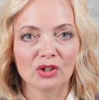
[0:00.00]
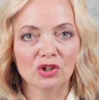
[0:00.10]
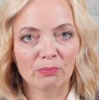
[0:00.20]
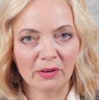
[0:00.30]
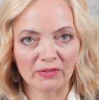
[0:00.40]

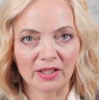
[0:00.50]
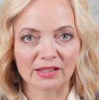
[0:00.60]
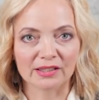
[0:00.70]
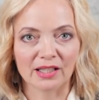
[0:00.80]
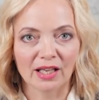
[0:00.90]
но
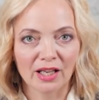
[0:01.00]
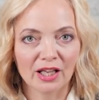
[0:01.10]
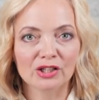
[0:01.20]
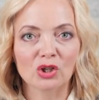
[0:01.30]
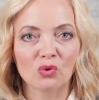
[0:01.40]
поверьте,
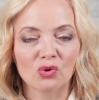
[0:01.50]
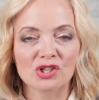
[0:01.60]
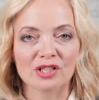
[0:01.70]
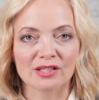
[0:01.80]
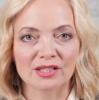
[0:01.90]
это
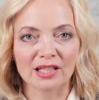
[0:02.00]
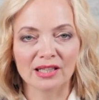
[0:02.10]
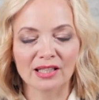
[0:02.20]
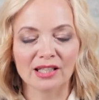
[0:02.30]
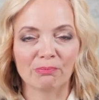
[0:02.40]
очень
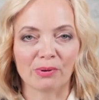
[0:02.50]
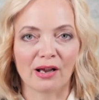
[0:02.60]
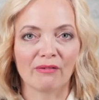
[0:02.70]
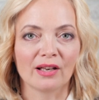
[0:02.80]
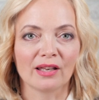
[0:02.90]
ценно и
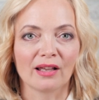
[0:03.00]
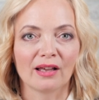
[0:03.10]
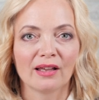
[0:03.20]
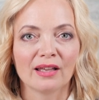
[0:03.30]
правильно,